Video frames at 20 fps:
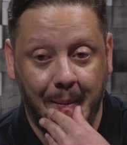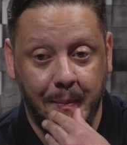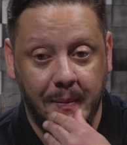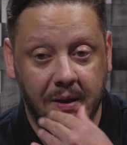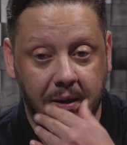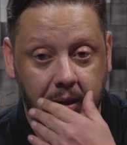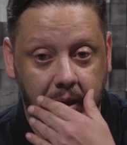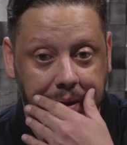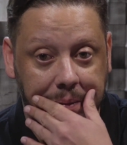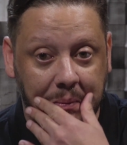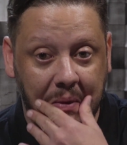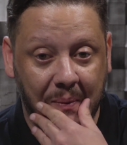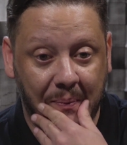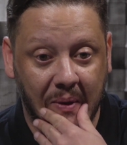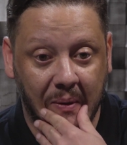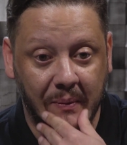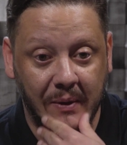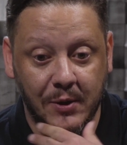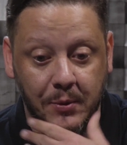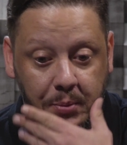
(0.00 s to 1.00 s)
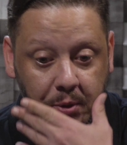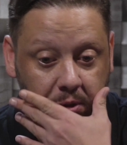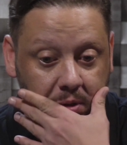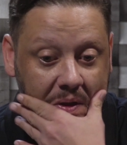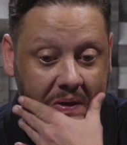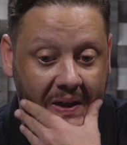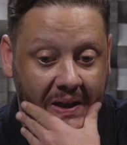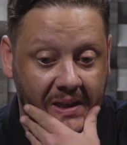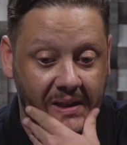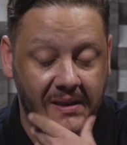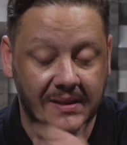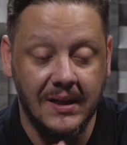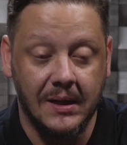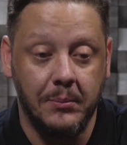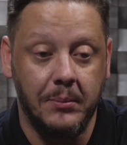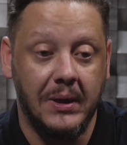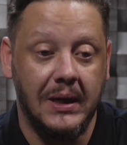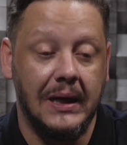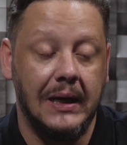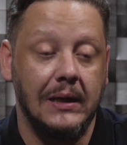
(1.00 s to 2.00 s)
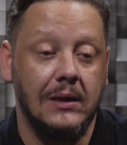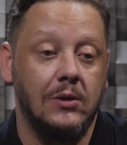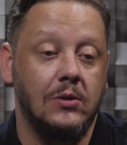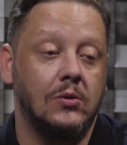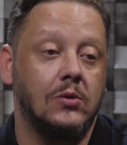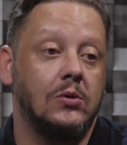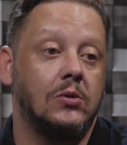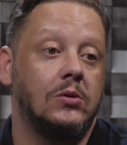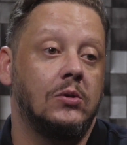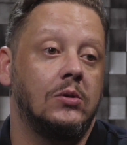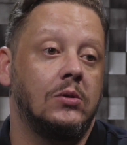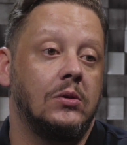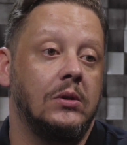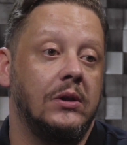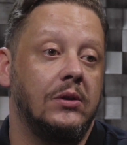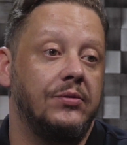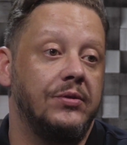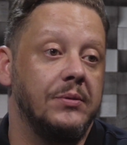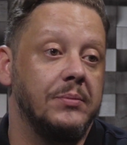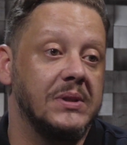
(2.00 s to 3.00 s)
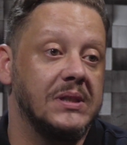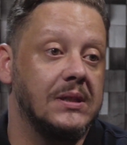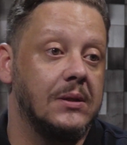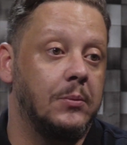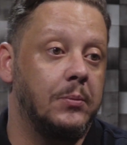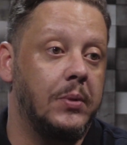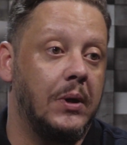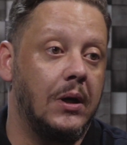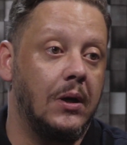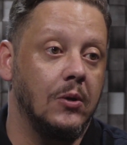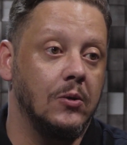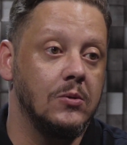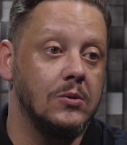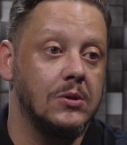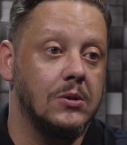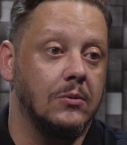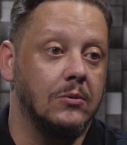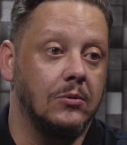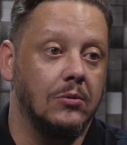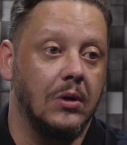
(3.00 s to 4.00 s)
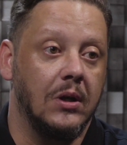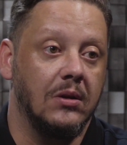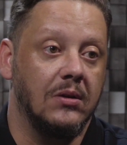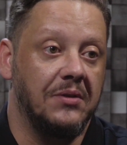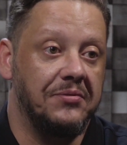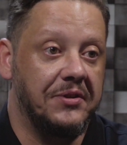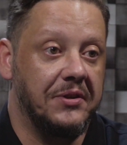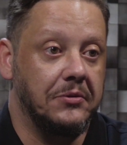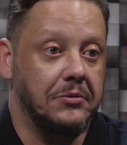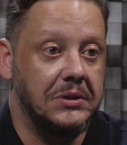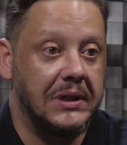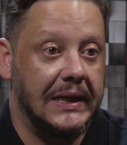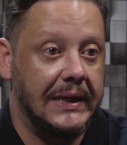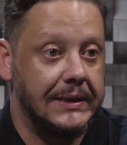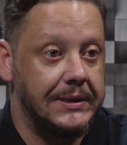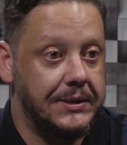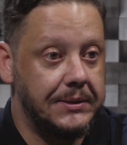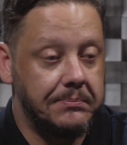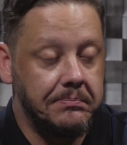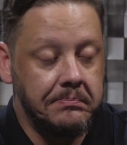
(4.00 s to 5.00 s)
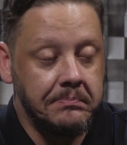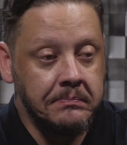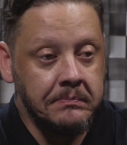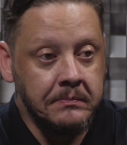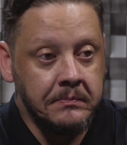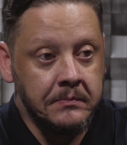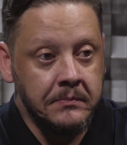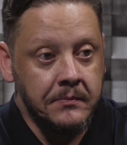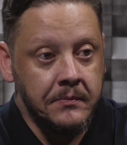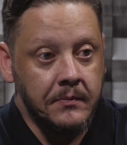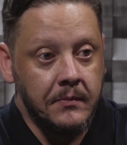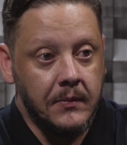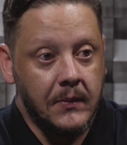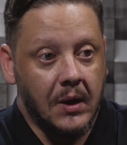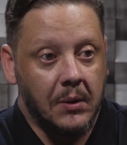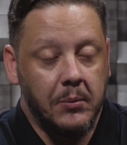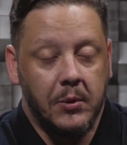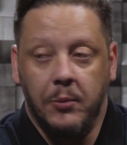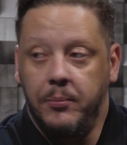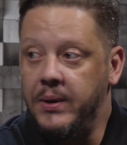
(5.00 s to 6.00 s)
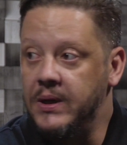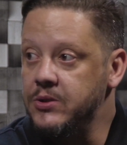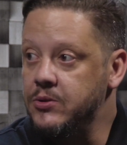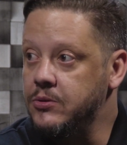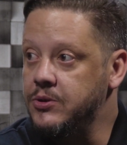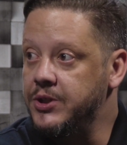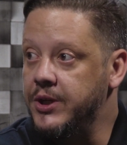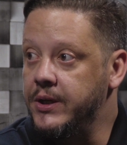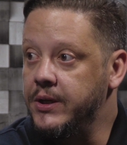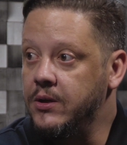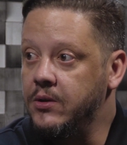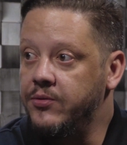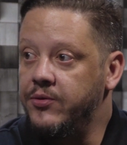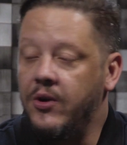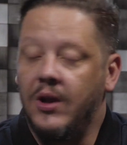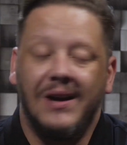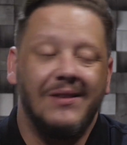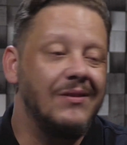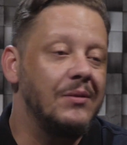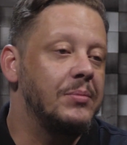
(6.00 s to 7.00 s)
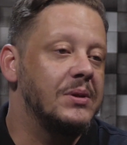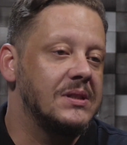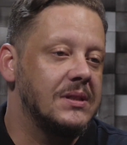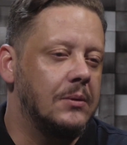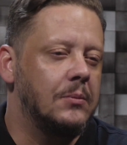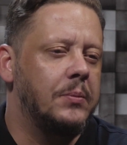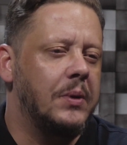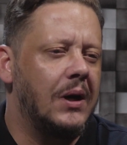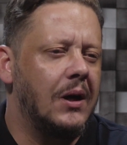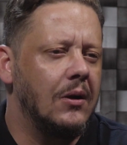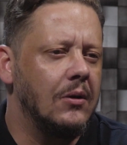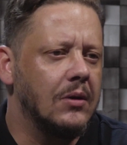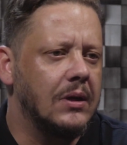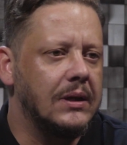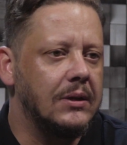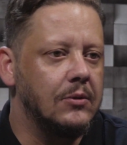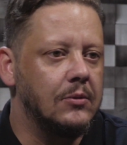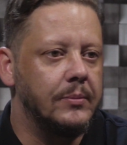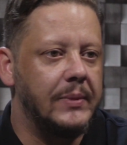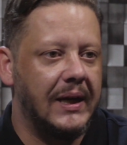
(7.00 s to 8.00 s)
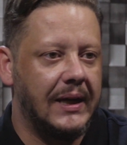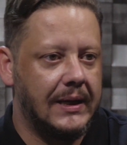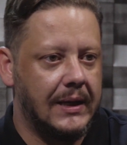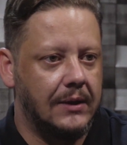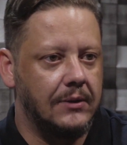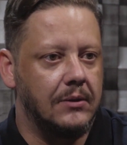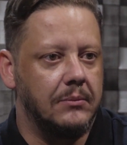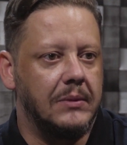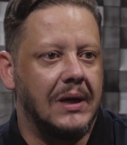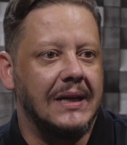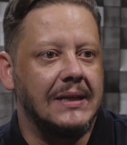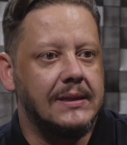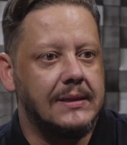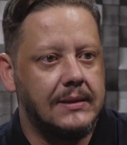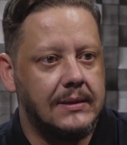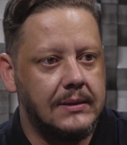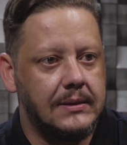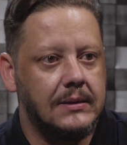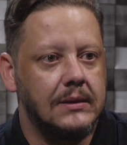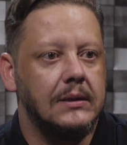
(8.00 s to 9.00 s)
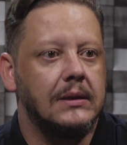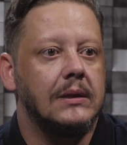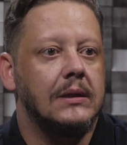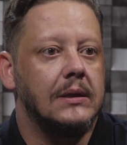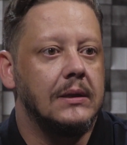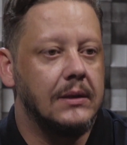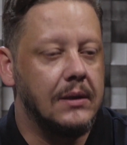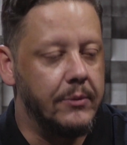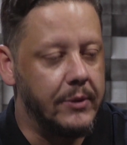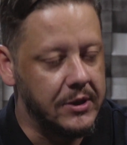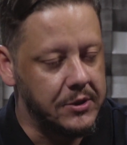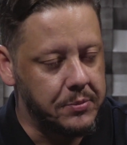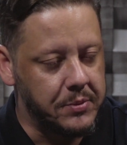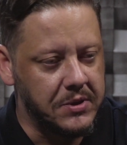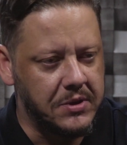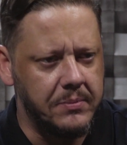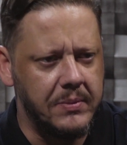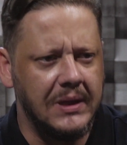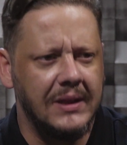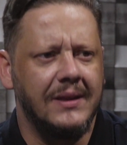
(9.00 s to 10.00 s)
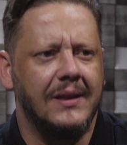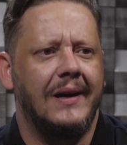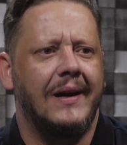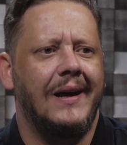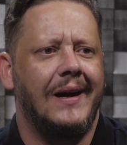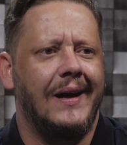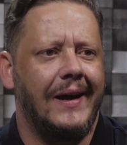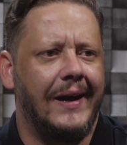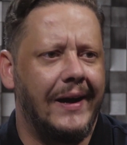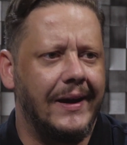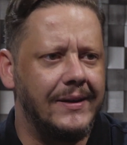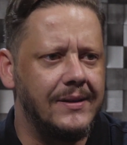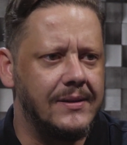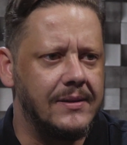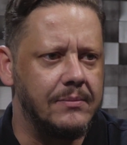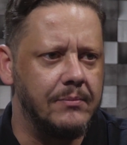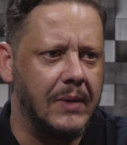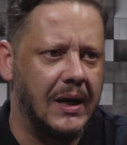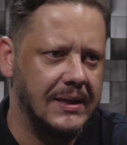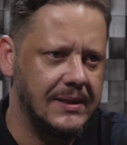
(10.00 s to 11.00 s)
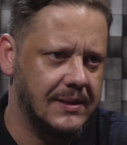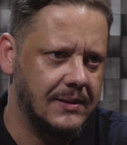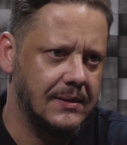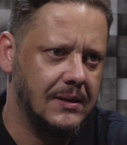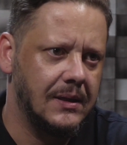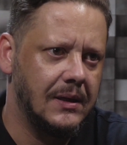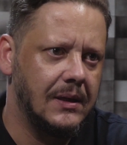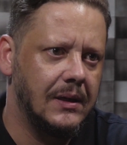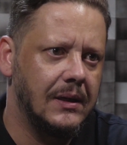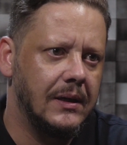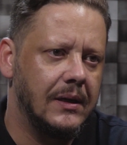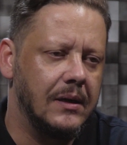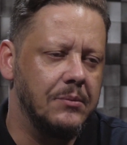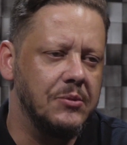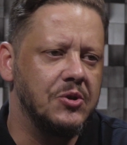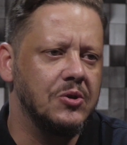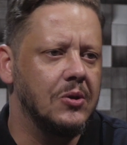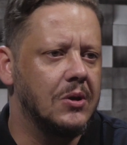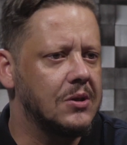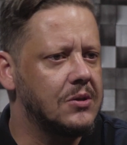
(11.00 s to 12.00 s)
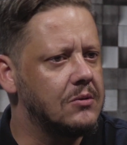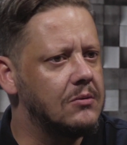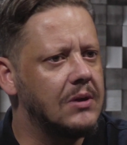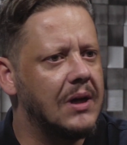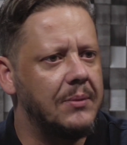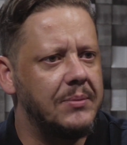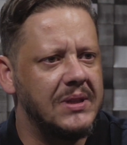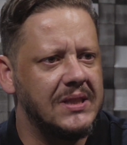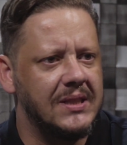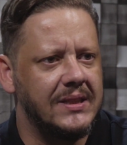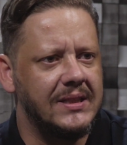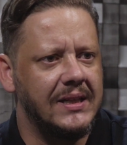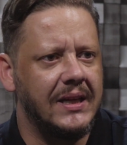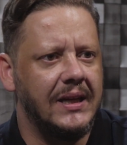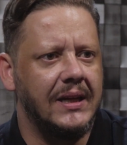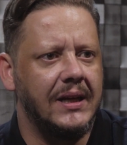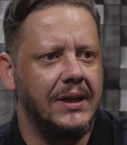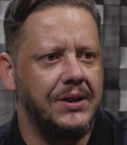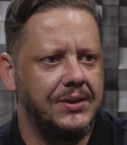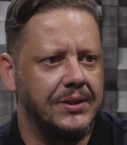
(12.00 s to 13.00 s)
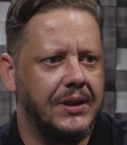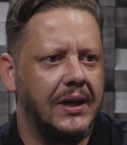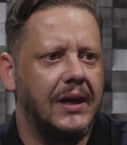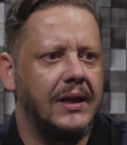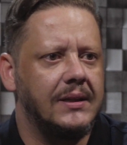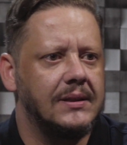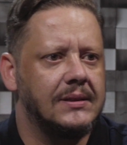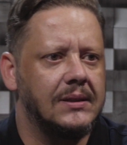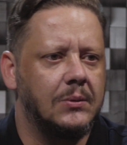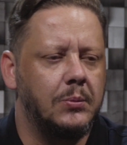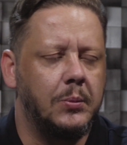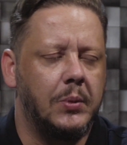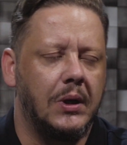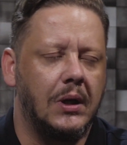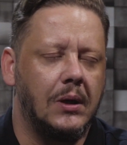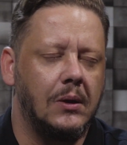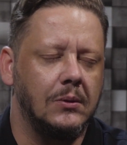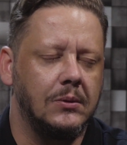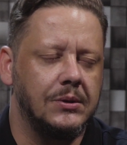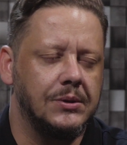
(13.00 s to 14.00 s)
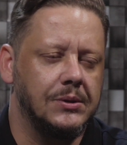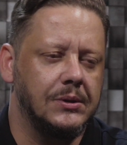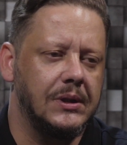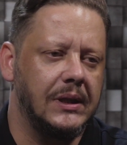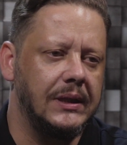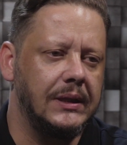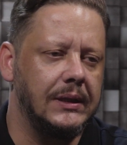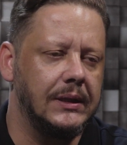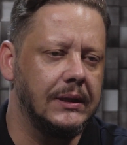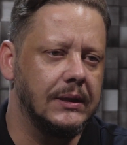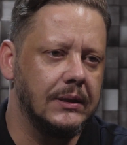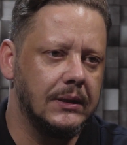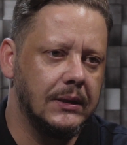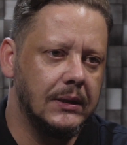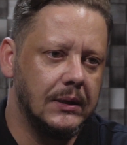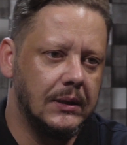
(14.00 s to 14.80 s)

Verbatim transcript: Minha, minha primeira oportunidade de trabalho, eu vim para São Paulo no segundo ano da faculdade. Meu pai sugeriu e falou: ah, vem para São Paulo, que o mercado é mais tem mais possibilidades, mais emissoras com cabeça de rede, né, em São Paulo, isso daí